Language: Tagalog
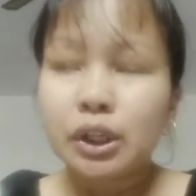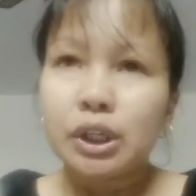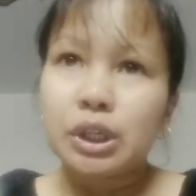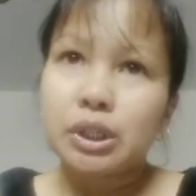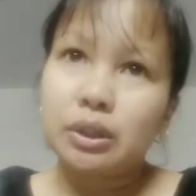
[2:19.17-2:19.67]

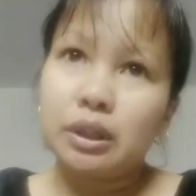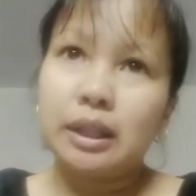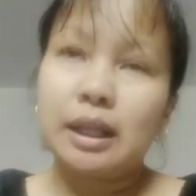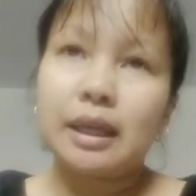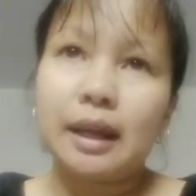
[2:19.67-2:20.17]
So,
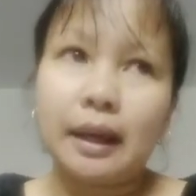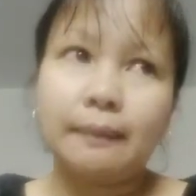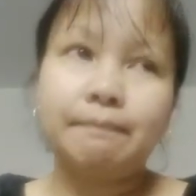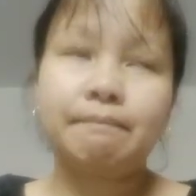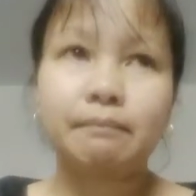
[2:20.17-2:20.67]
until
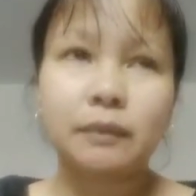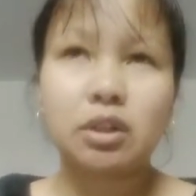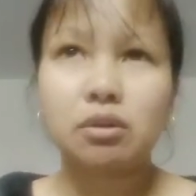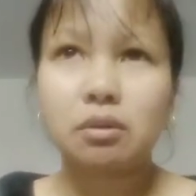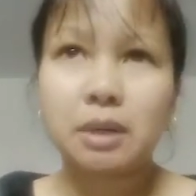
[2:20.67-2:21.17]
then,
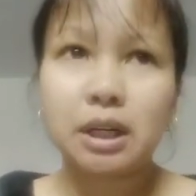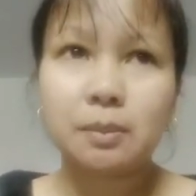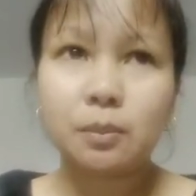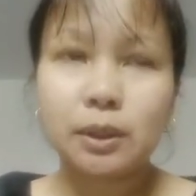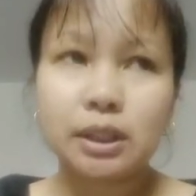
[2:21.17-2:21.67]
siguro mga ilang
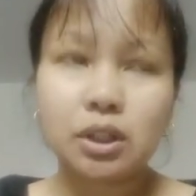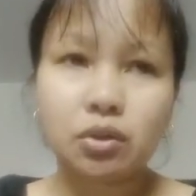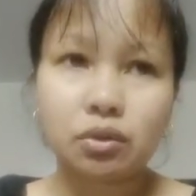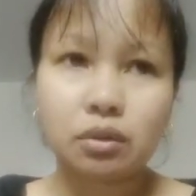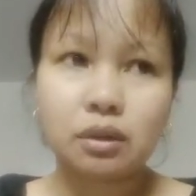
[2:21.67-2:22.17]
buwan din
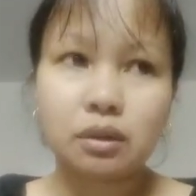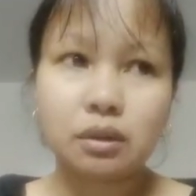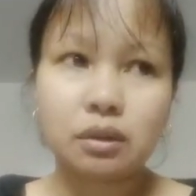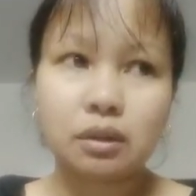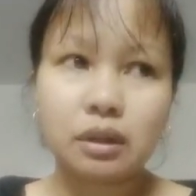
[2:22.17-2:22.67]
yun.
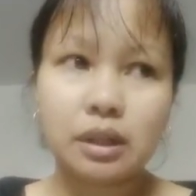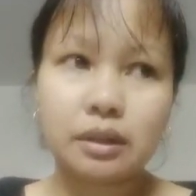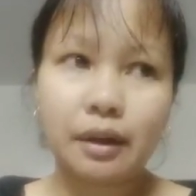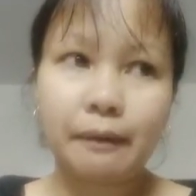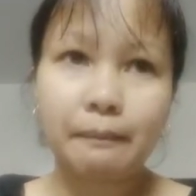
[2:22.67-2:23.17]

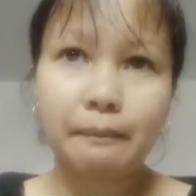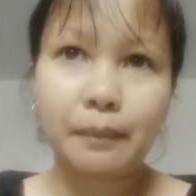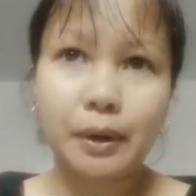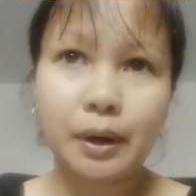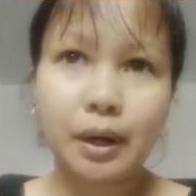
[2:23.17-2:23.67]

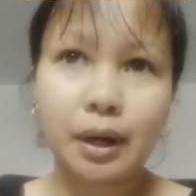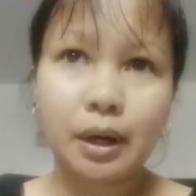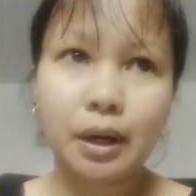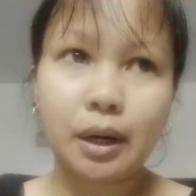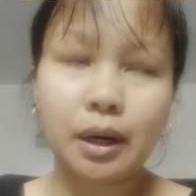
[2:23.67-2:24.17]
December,
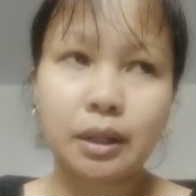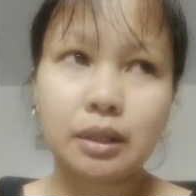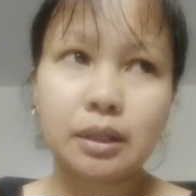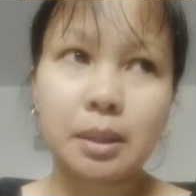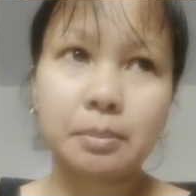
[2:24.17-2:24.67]

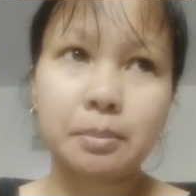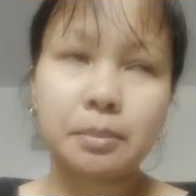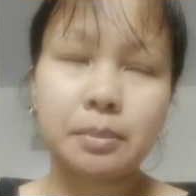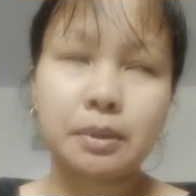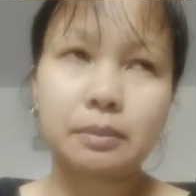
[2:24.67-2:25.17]
December,
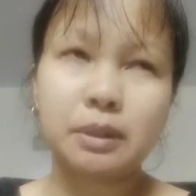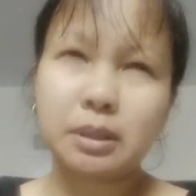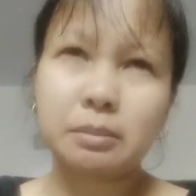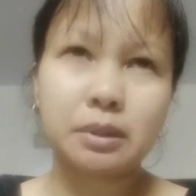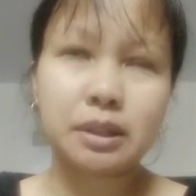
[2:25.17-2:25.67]

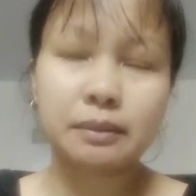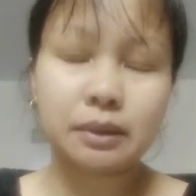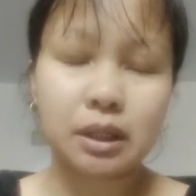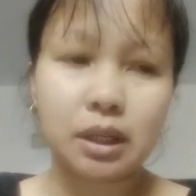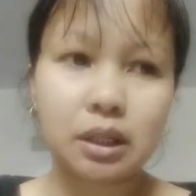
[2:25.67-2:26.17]
December
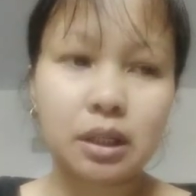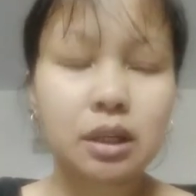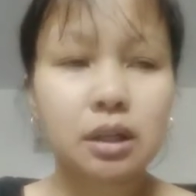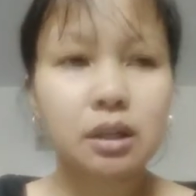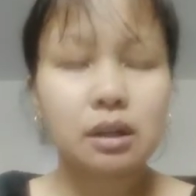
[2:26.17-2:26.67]
something,
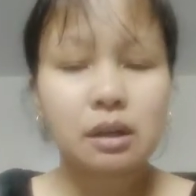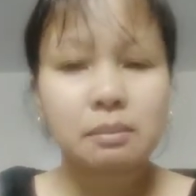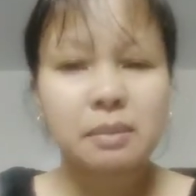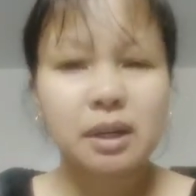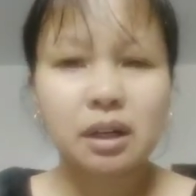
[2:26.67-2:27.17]

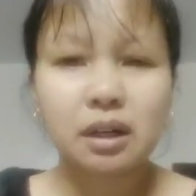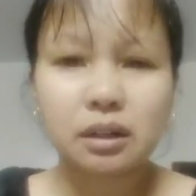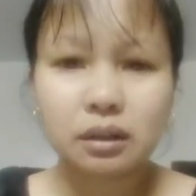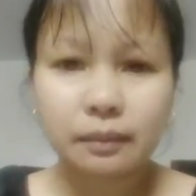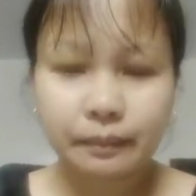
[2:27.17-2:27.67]

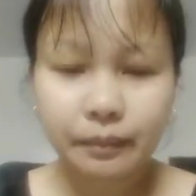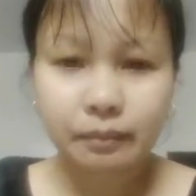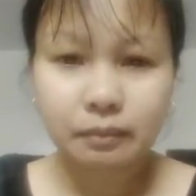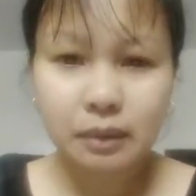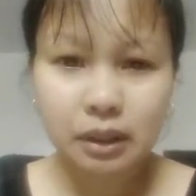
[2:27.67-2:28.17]
parang
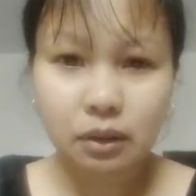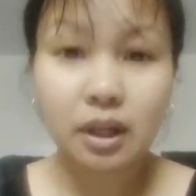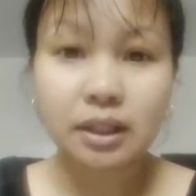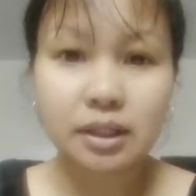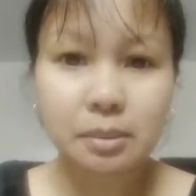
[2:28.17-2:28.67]
pa, o
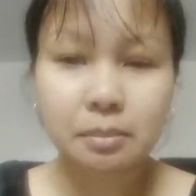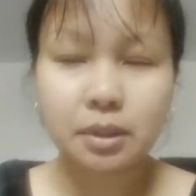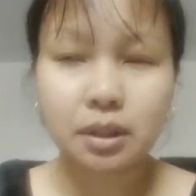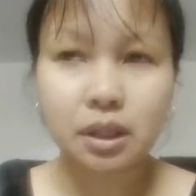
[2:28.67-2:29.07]
nga, December.